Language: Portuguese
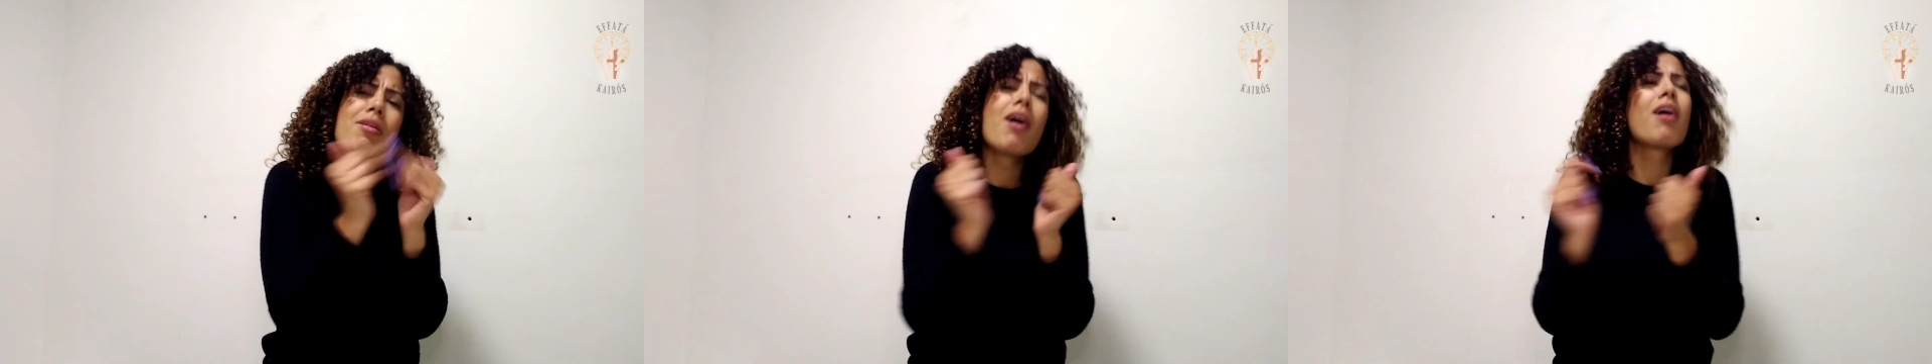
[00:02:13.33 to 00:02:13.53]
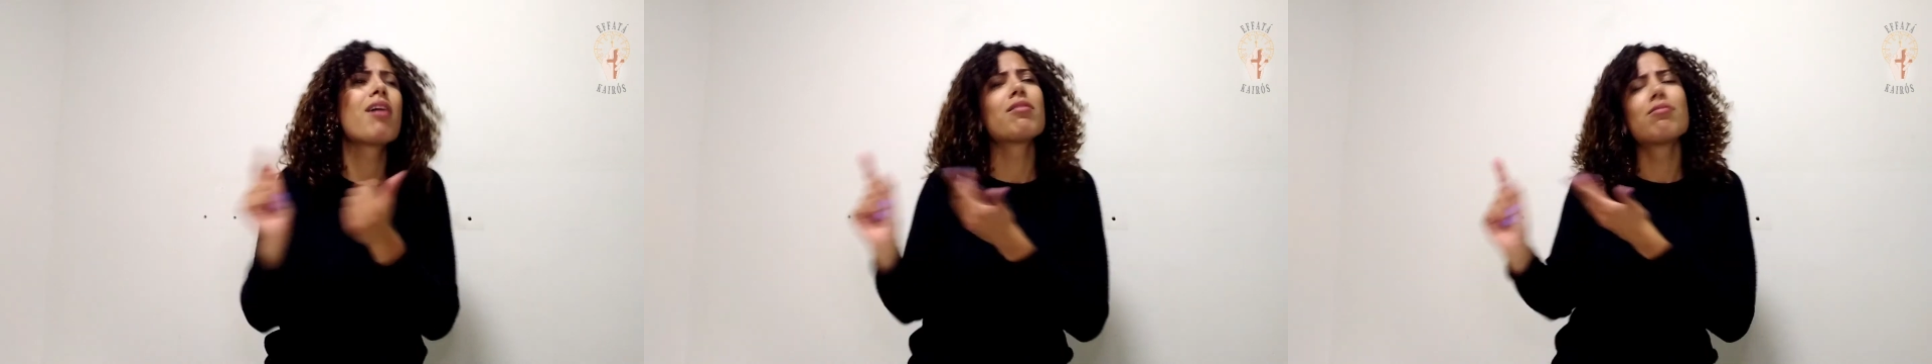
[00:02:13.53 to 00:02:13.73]

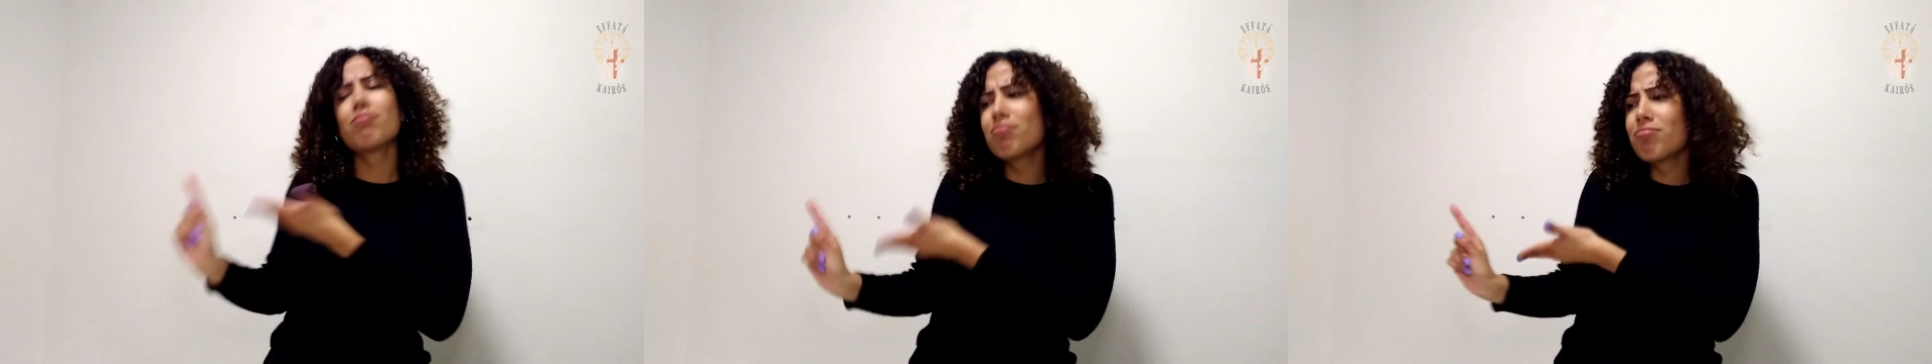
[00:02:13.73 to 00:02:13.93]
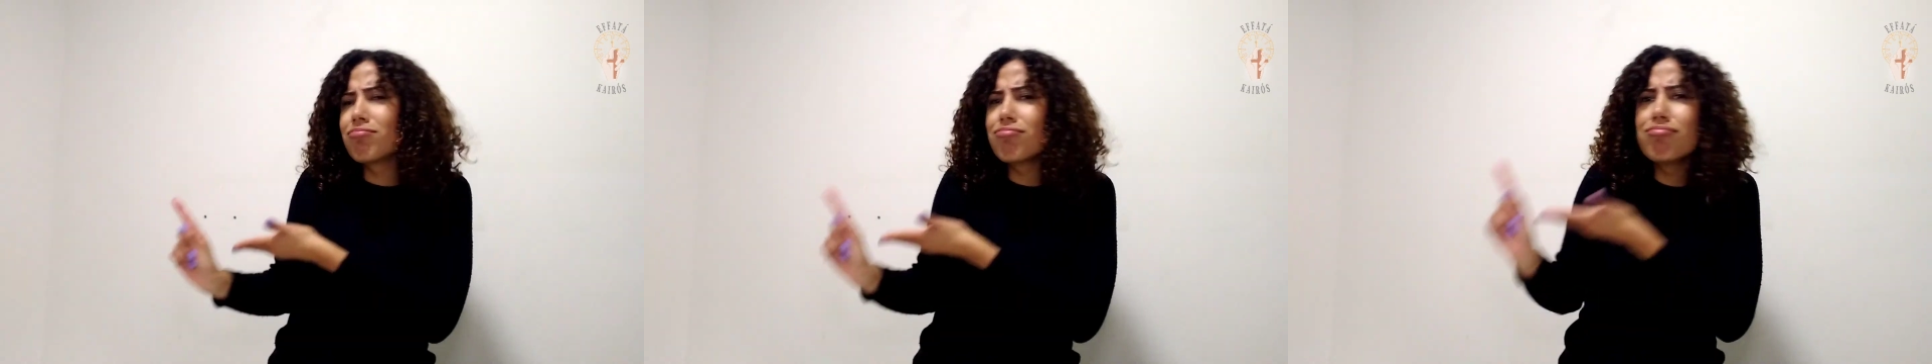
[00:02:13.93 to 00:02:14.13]
se
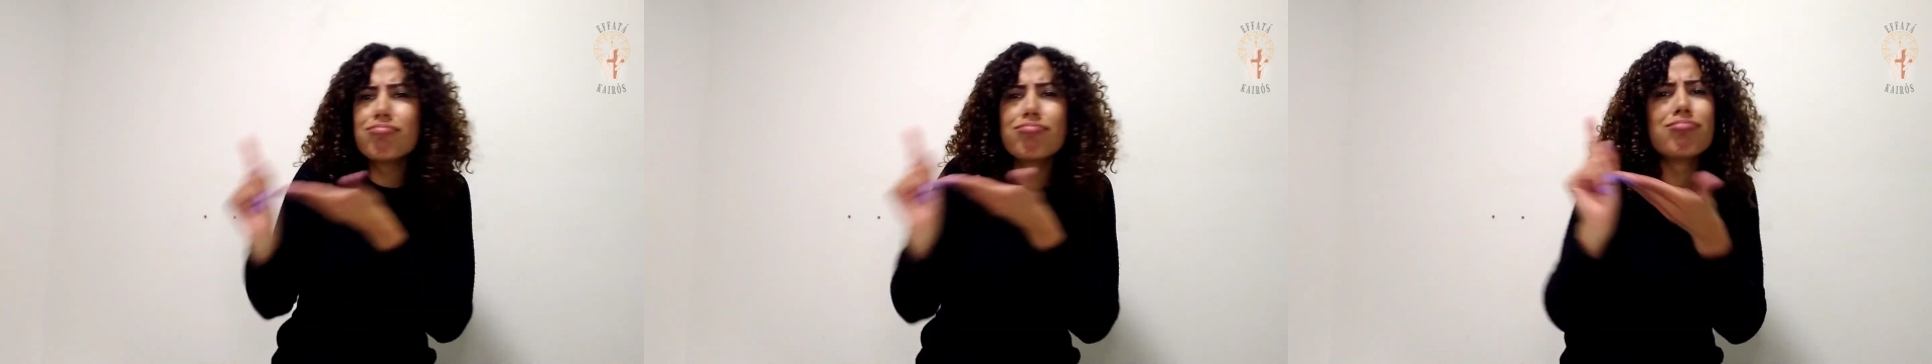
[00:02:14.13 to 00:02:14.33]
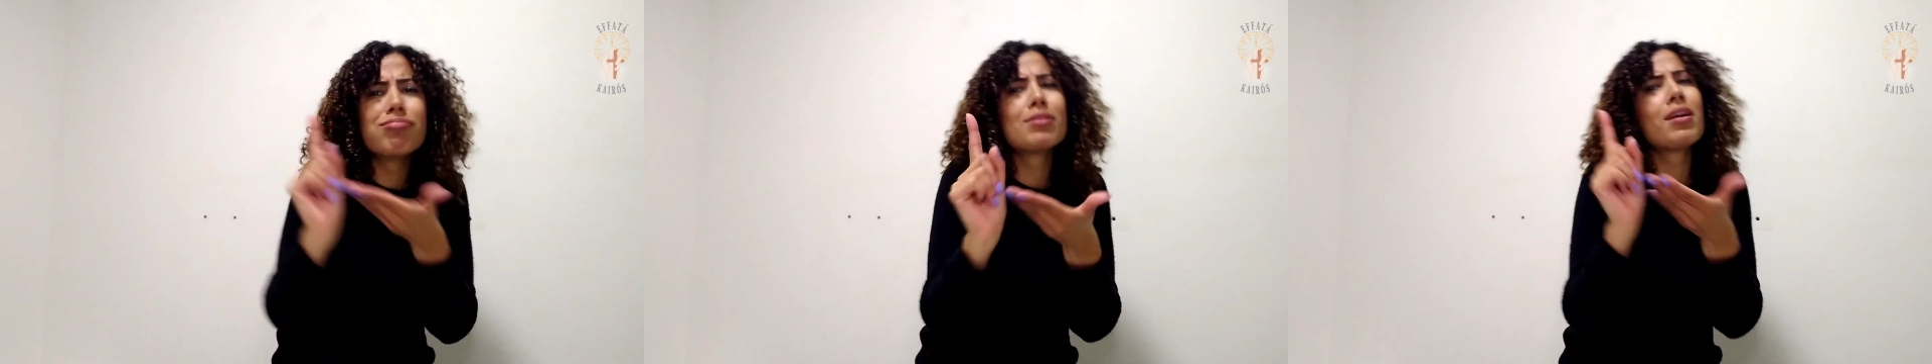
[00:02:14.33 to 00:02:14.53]

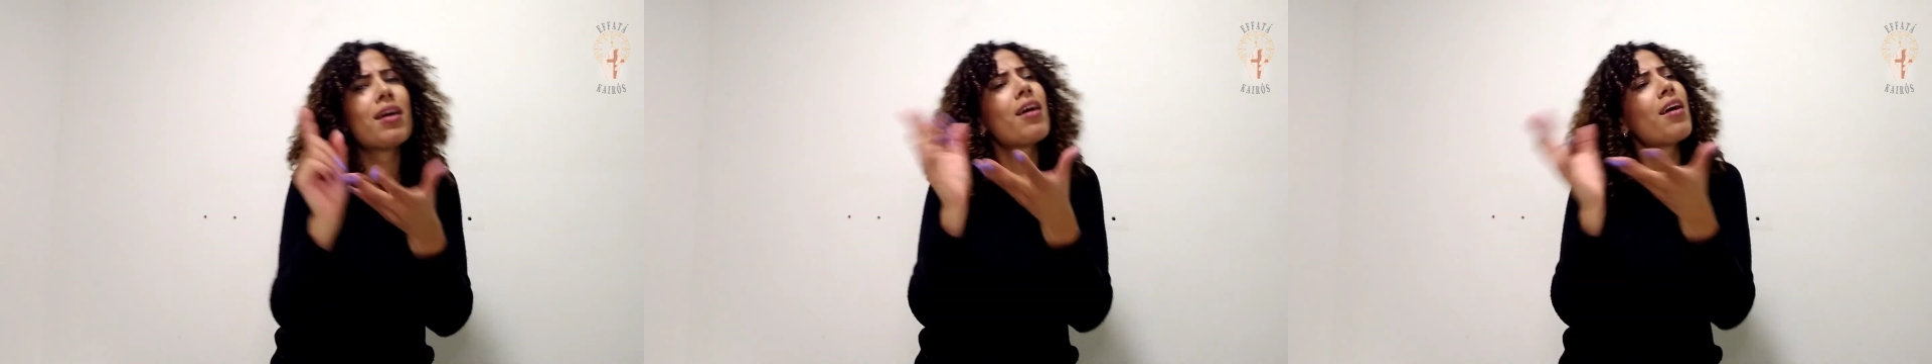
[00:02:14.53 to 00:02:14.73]
fosse